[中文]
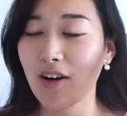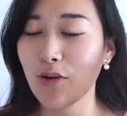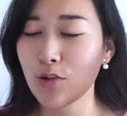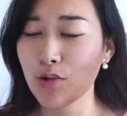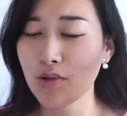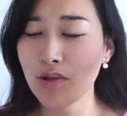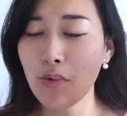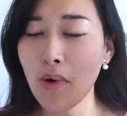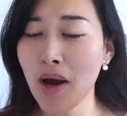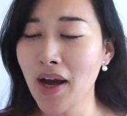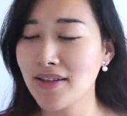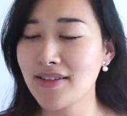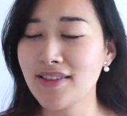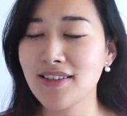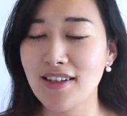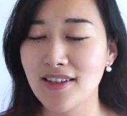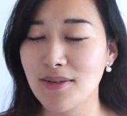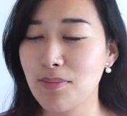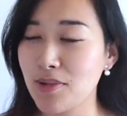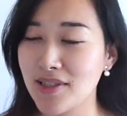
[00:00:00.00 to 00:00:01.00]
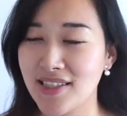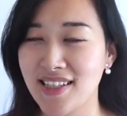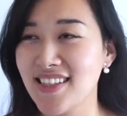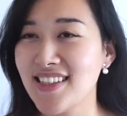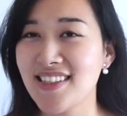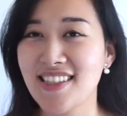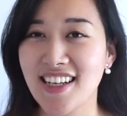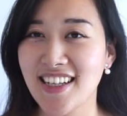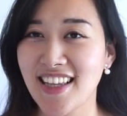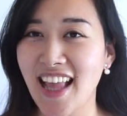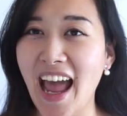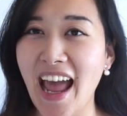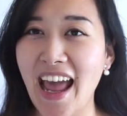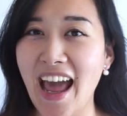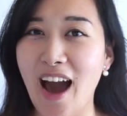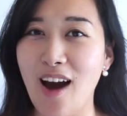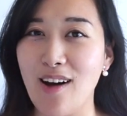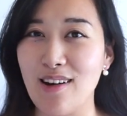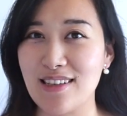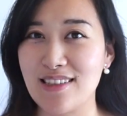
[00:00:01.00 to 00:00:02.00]
我觉得哇，这个情节太
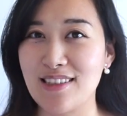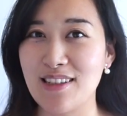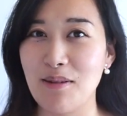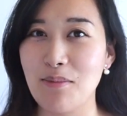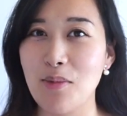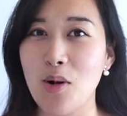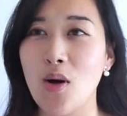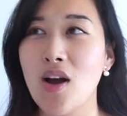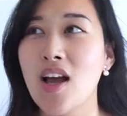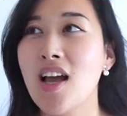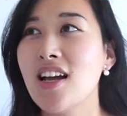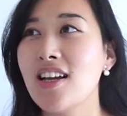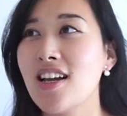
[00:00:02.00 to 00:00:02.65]
好了，这个梦。